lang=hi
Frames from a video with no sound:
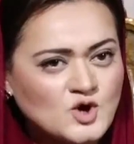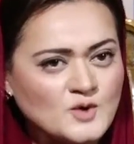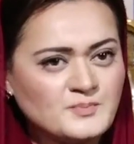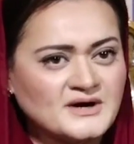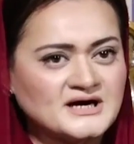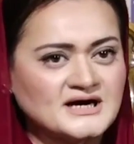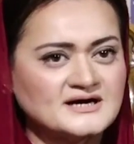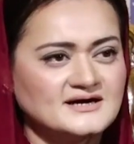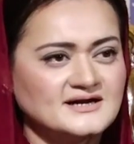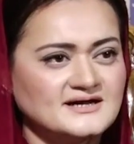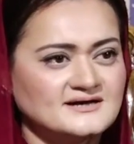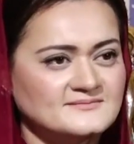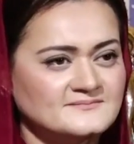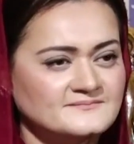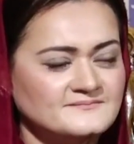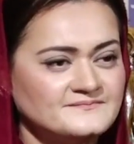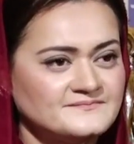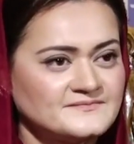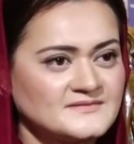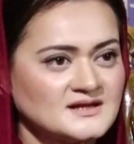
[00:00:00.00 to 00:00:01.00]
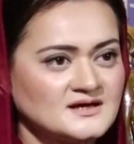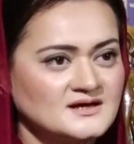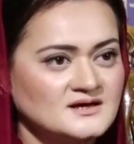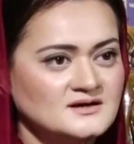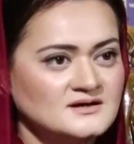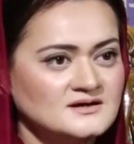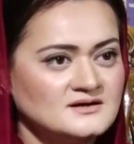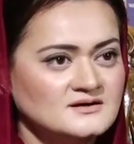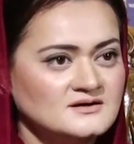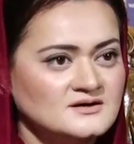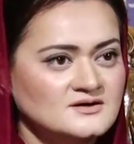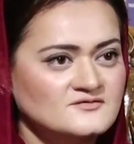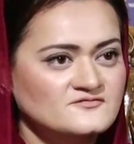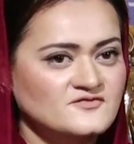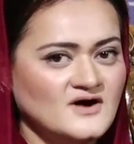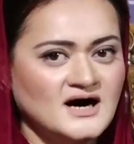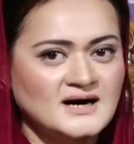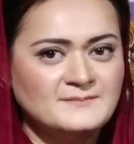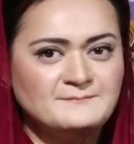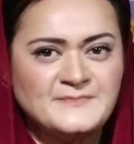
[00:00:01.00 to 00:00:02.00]
को पकड़ने
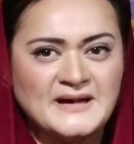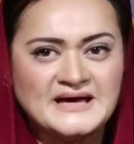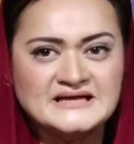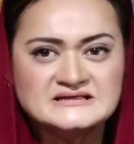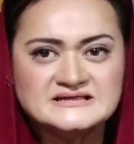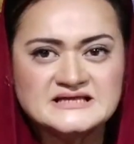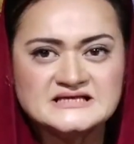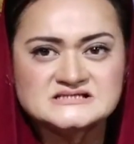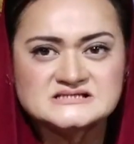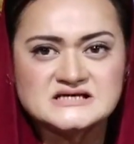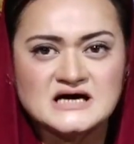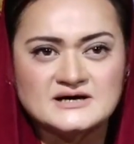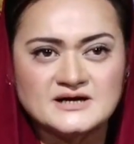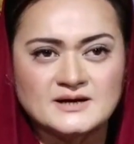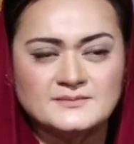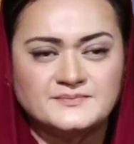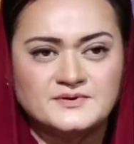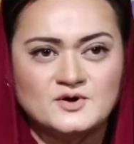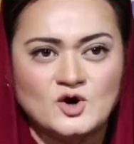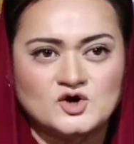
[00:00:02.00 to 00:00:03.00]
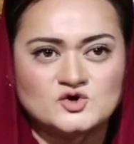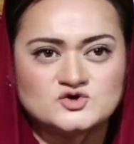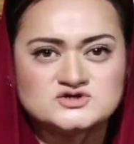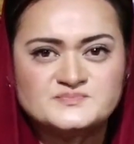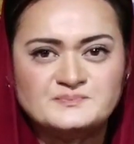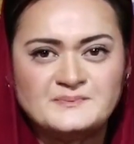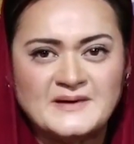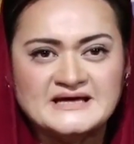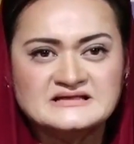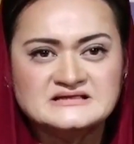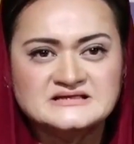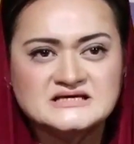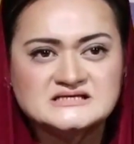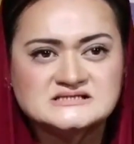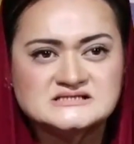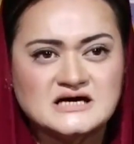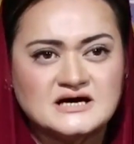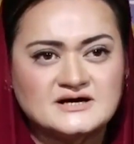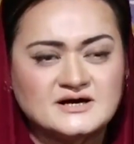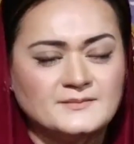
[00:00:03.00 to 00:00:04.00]
वहाँ पैंतीस अरब और उस
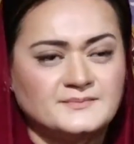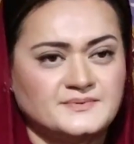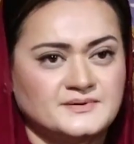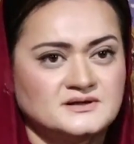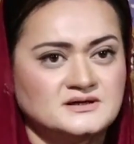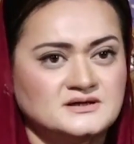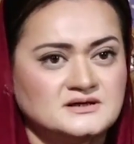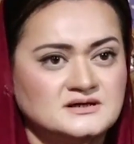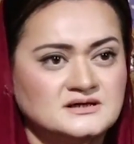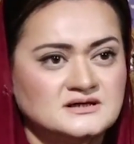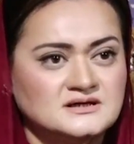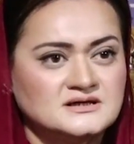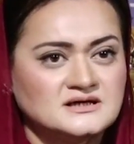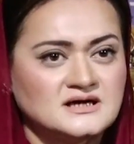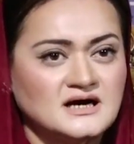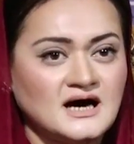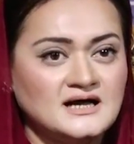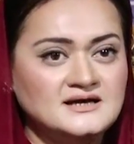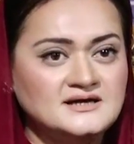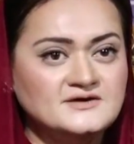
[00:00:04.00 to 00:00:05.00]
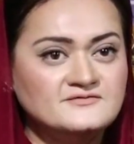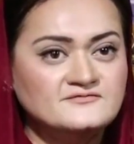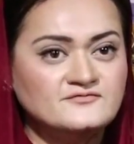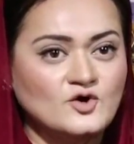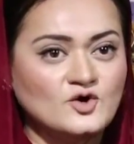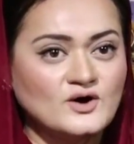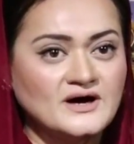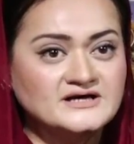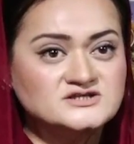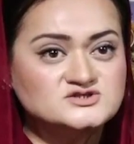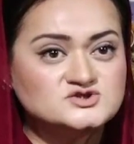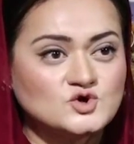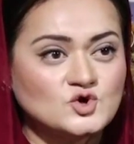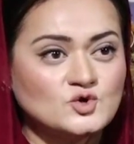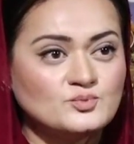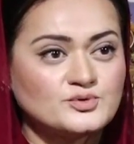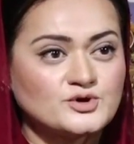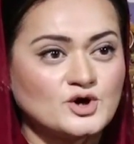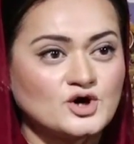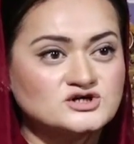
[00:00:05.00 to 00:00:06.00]
पैंतीस अरब खाली वो है जो
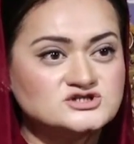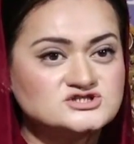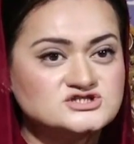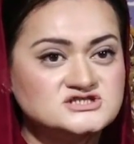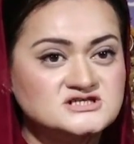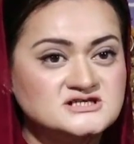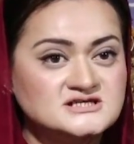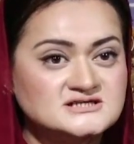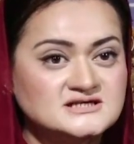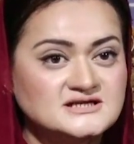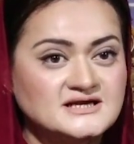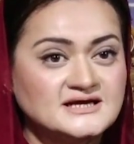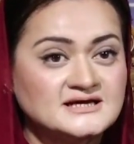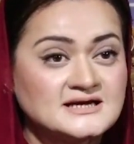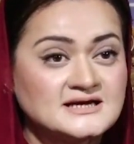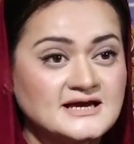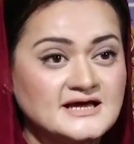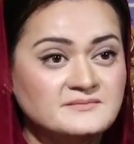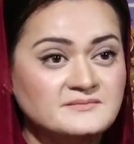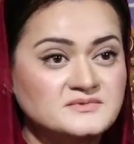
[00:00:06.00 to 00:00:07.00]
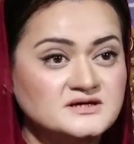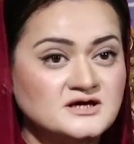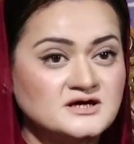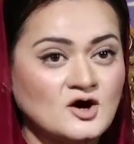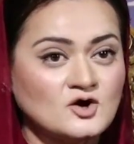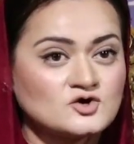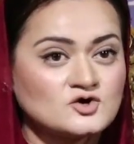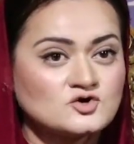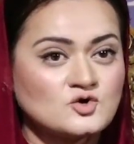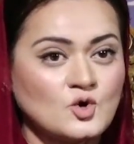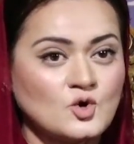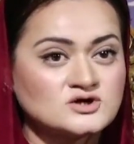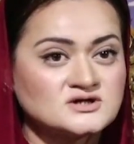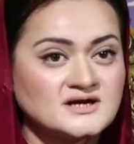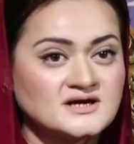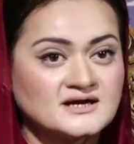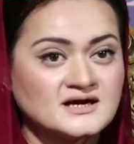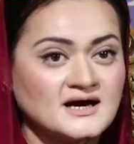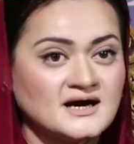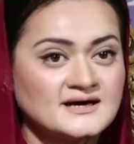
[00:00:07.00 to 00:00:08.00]
ब्रॉडशीट ने क्लेम किया और कोर्ट
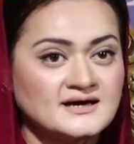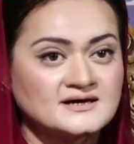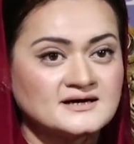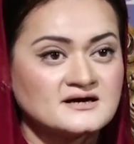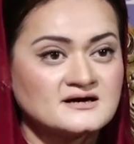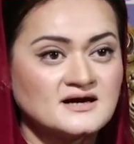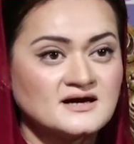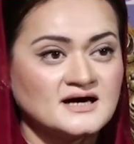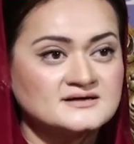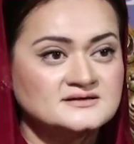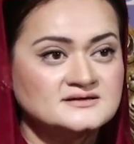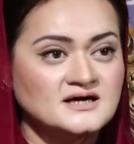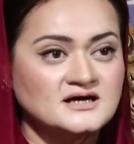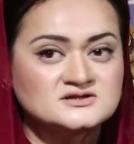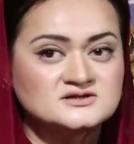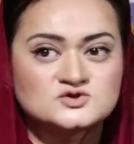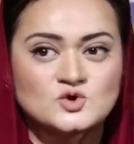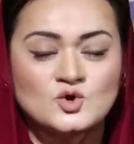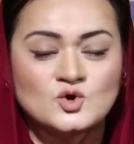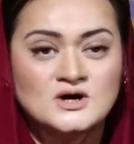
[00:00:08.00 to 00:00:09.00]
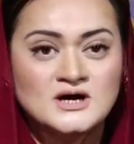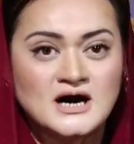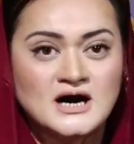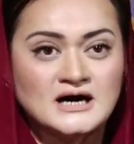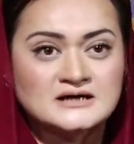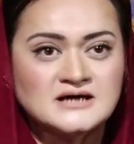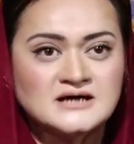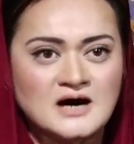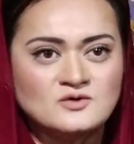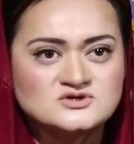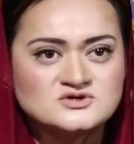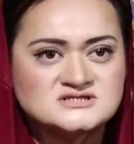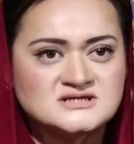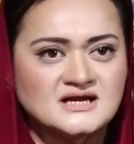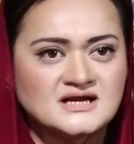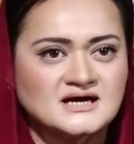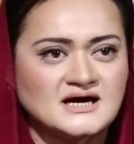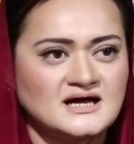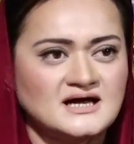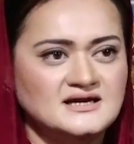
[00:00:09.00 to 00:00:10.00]
ने कहा अगर ना दिया तो अकाउंट से
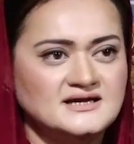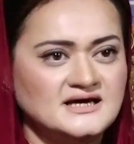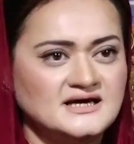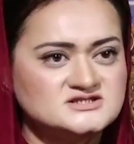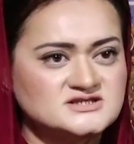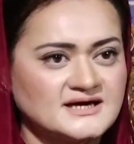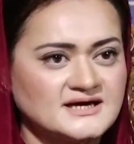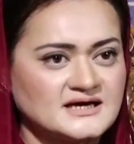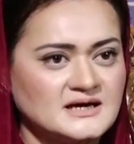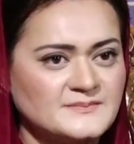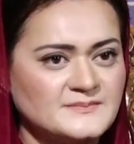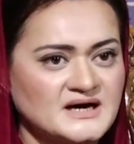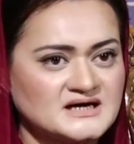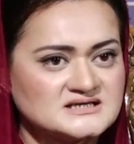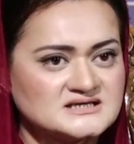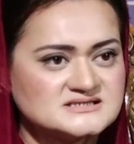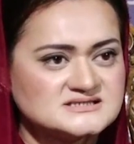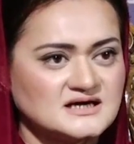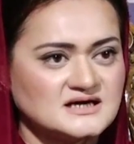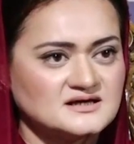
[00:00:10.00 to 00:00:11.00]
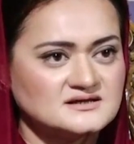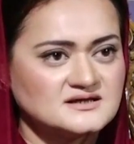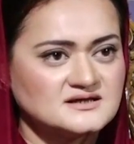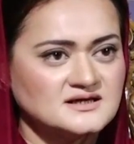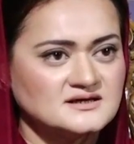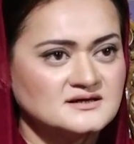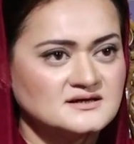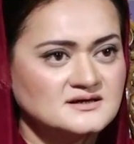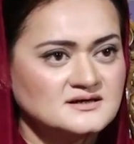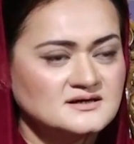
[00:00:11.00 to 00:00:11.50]
निकाल लिया जाएगा पाकिस्तान के